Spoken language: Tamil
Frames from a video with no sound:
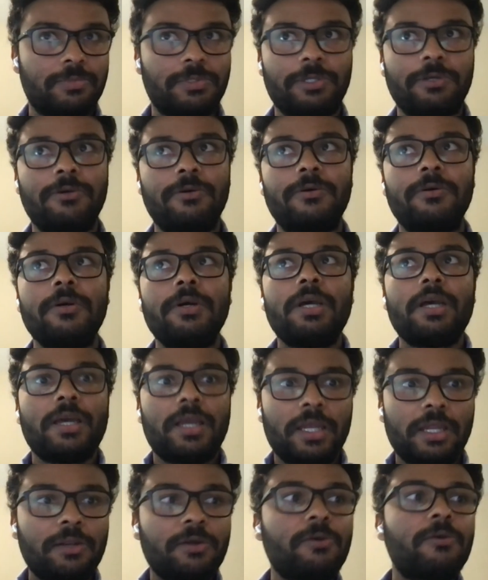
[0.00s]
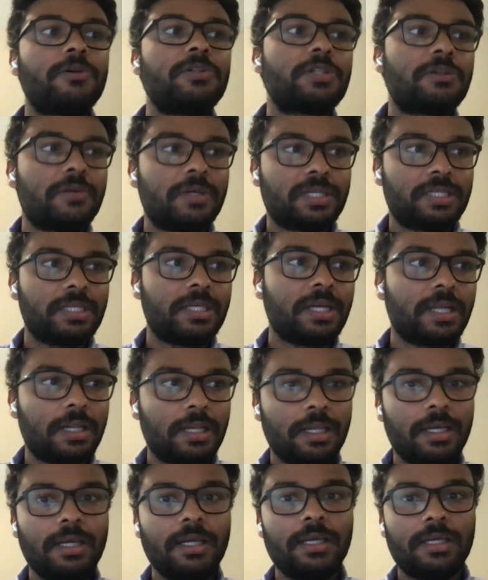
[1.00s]
ஸோ இன்னும் கொஞ்சம்
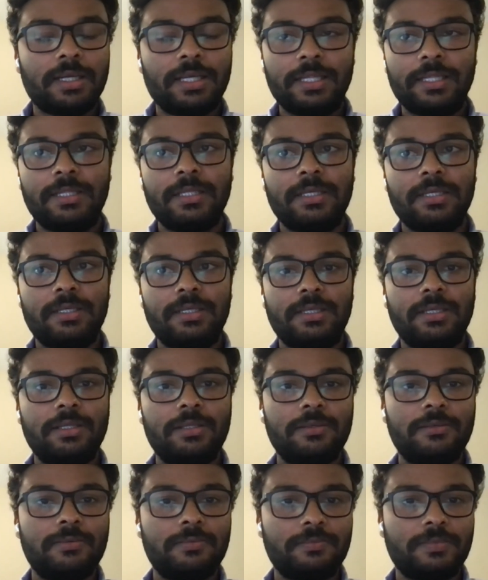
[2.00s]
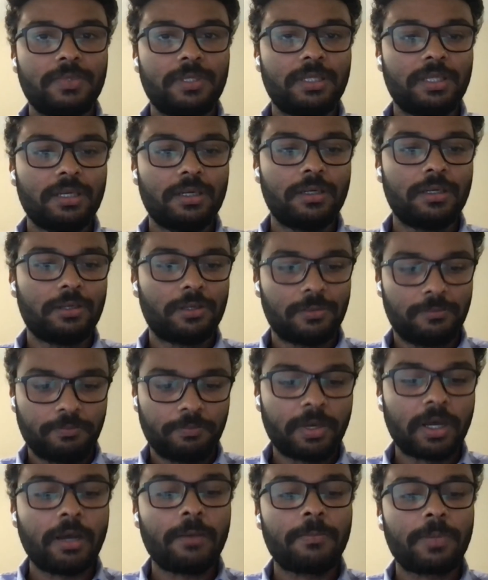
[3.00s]
வருஷங்கள்ல இது இது இத
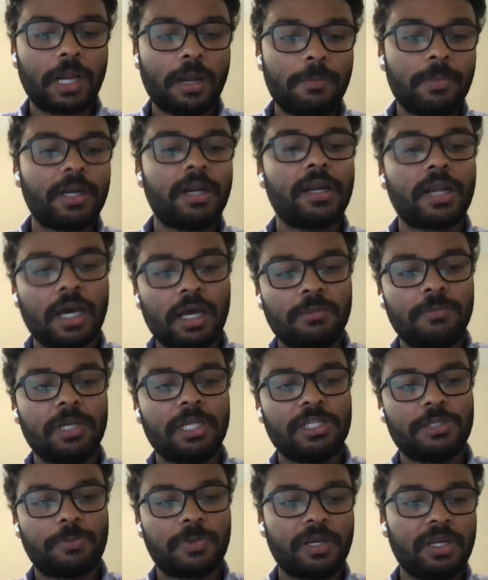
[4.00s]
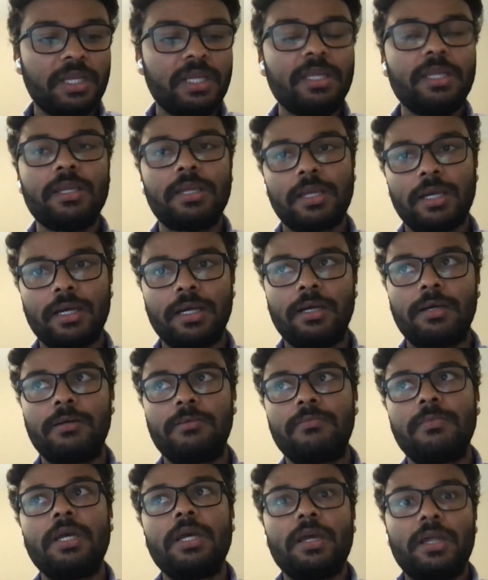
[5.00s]
ப்ராப்பரா நார்மலைஸ் பண்ணி
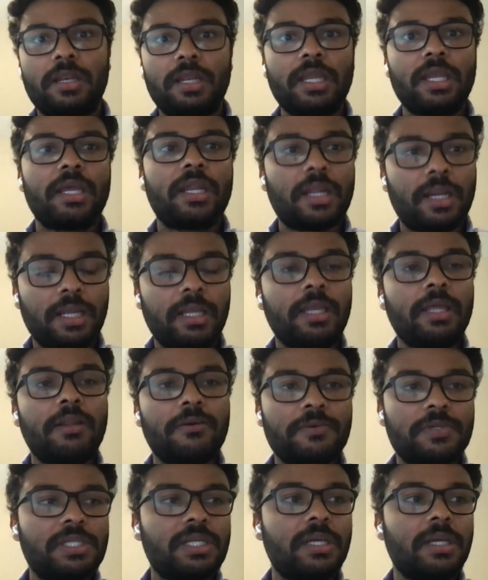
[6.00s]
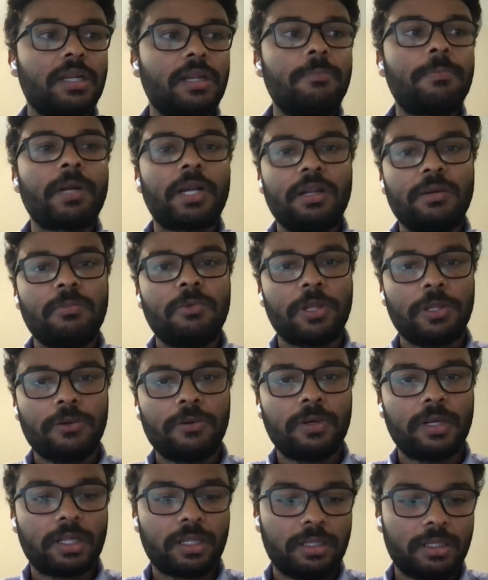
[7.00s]
நீங்க நினைக்கிற விஷயங்களை பண்ண
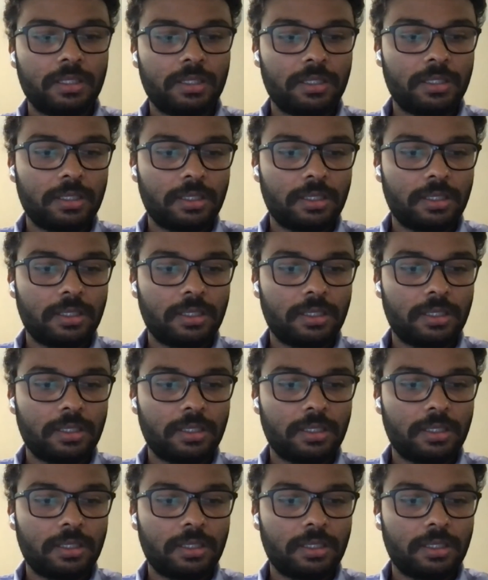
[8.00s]
முடியுங்கிறத